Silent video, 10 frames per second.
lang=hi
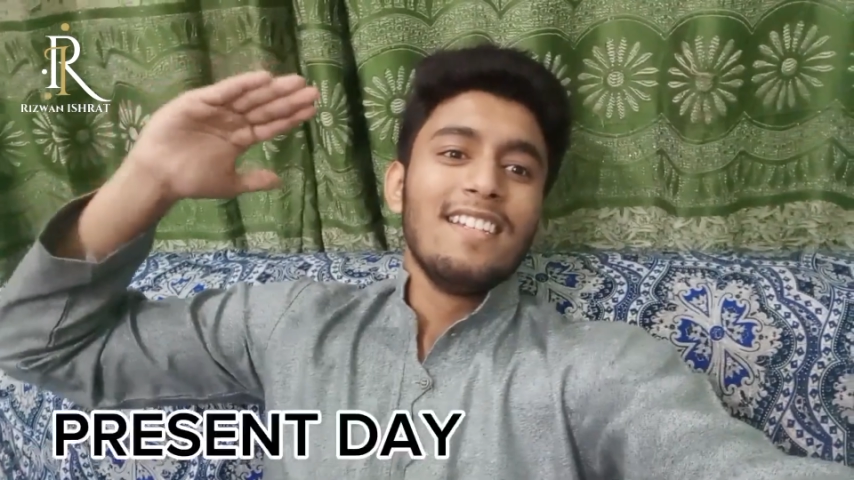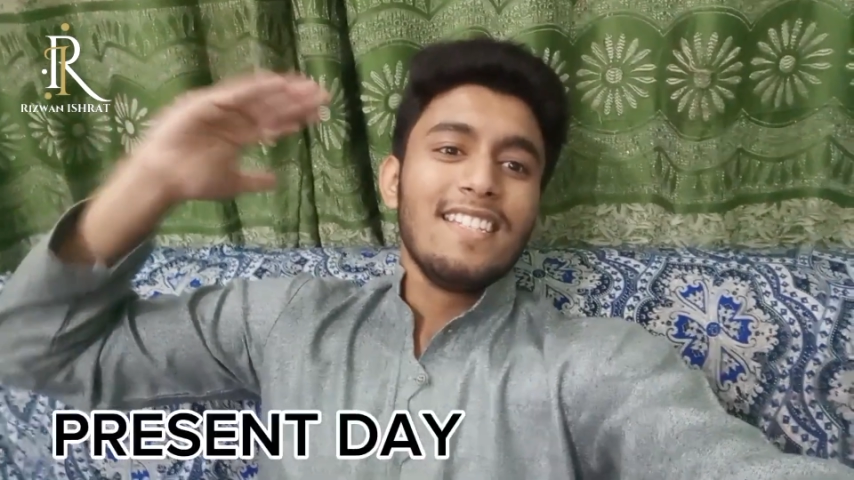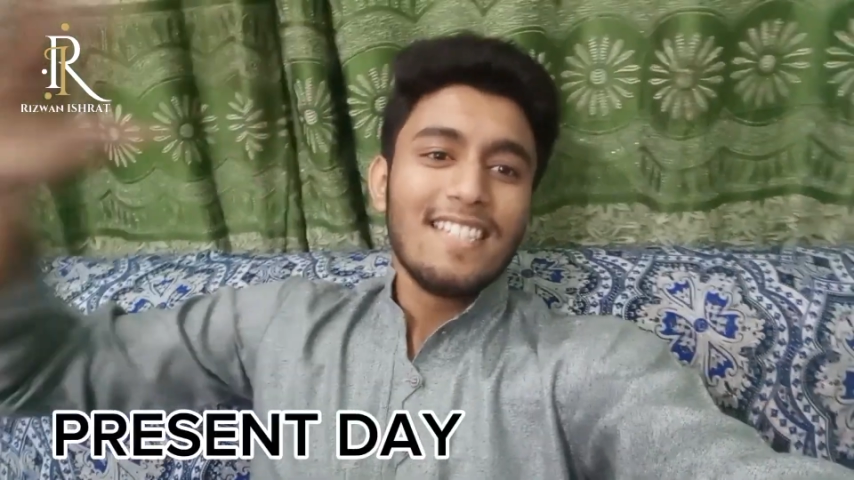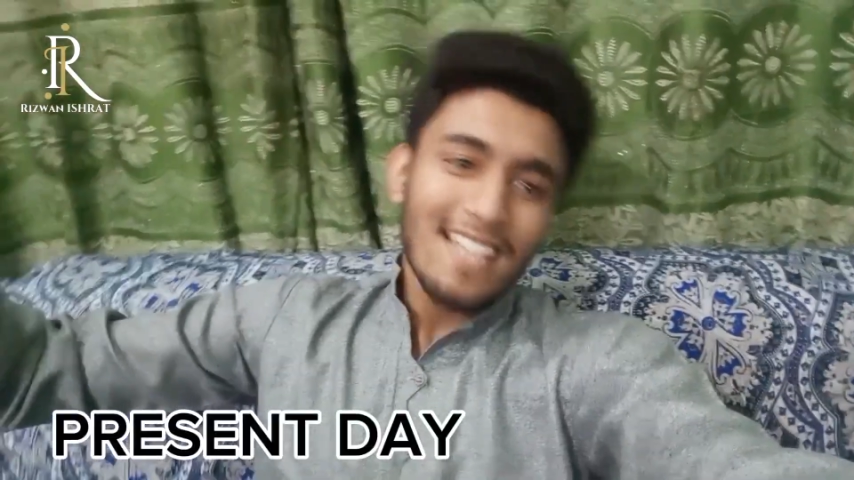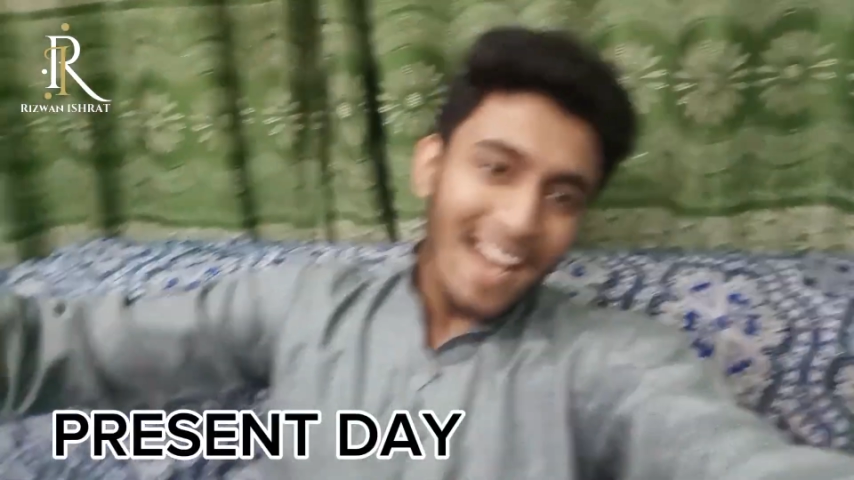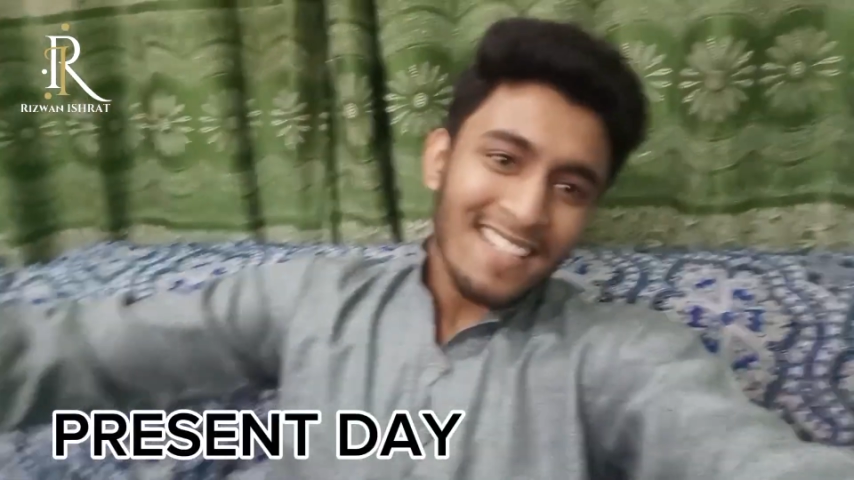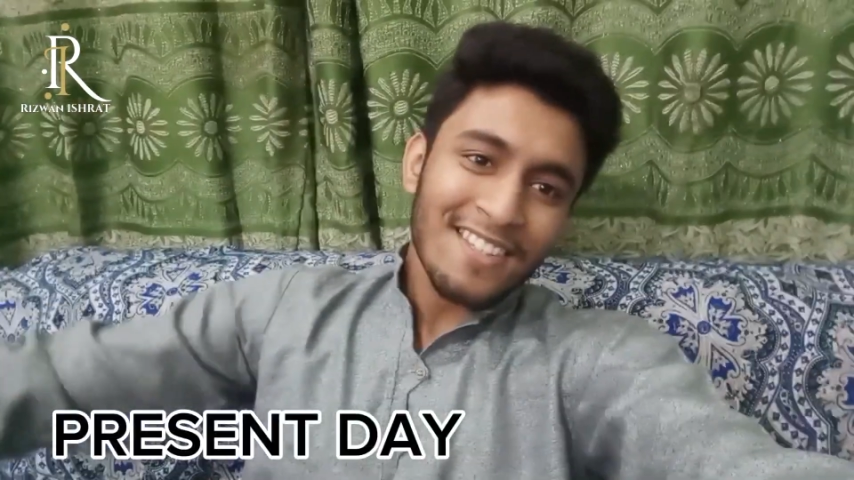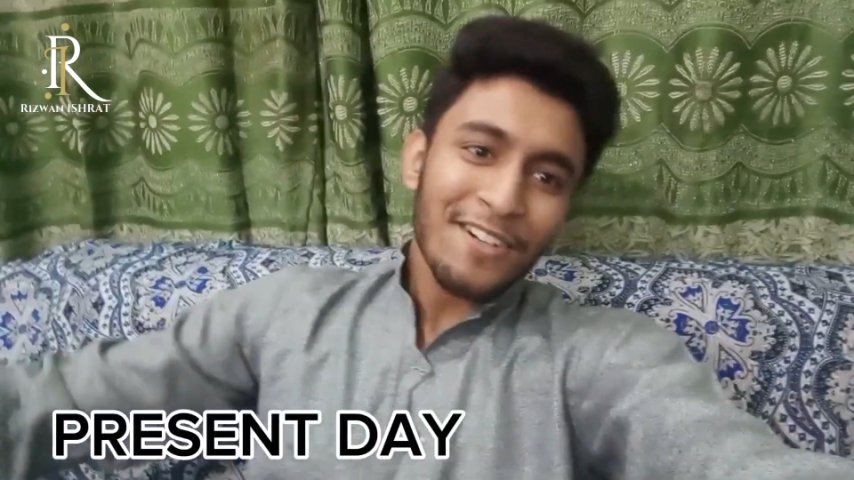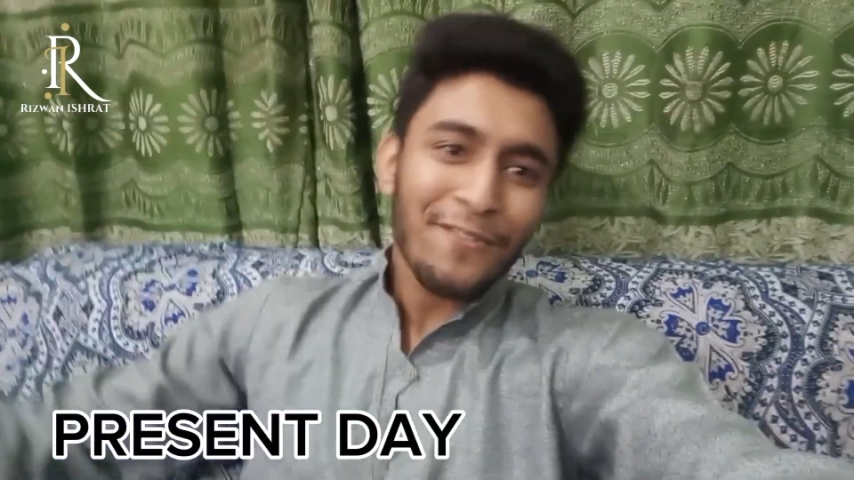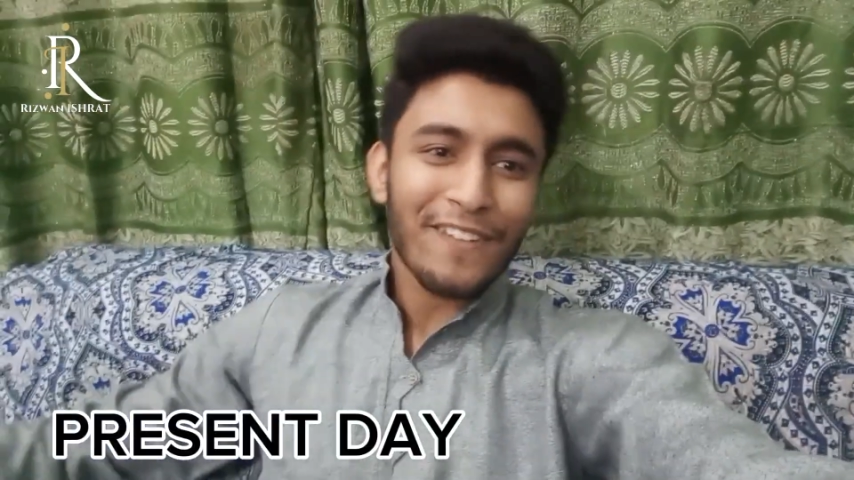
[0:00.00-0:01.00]
यस
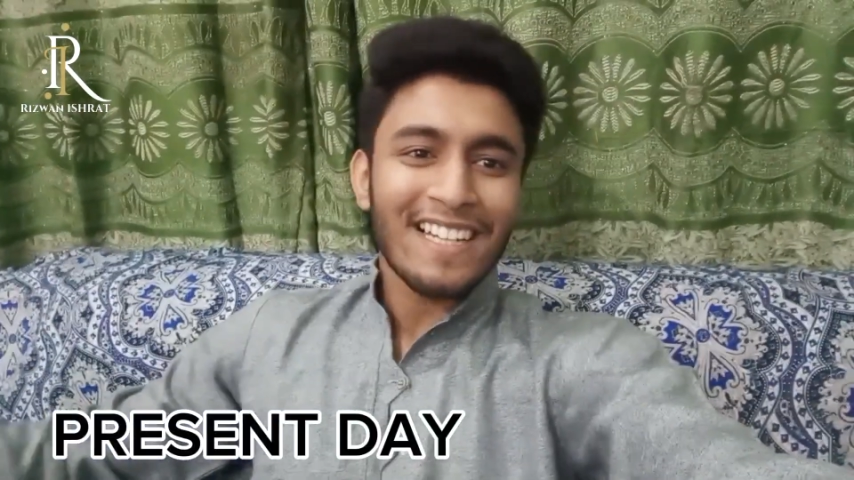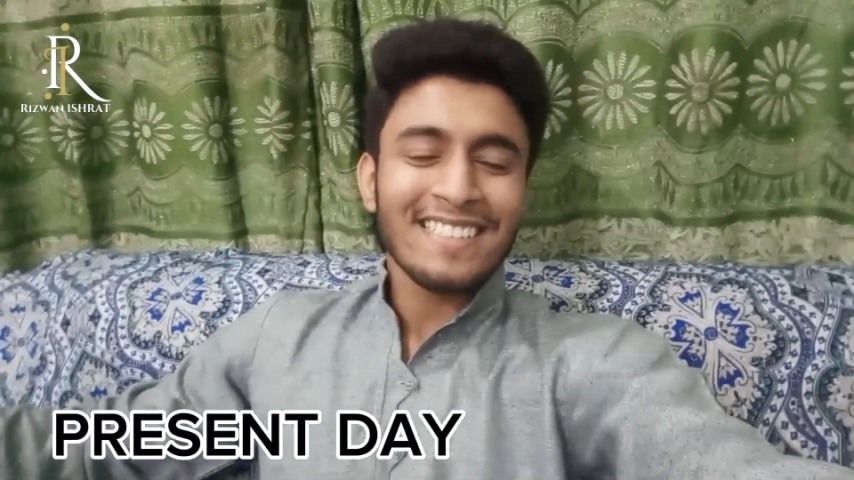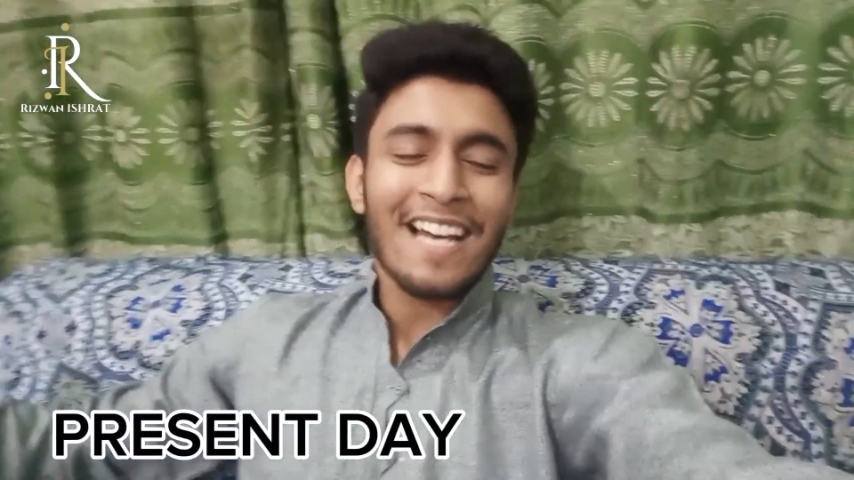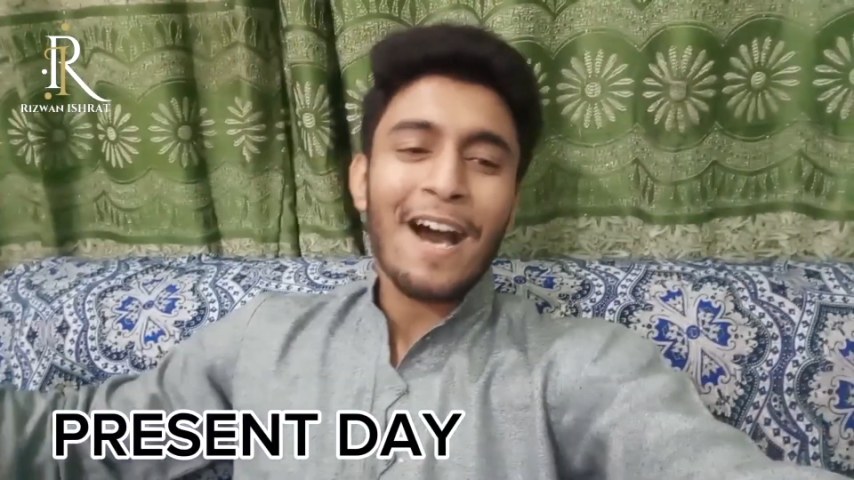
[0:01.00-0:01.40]
तो फ्रेंड्स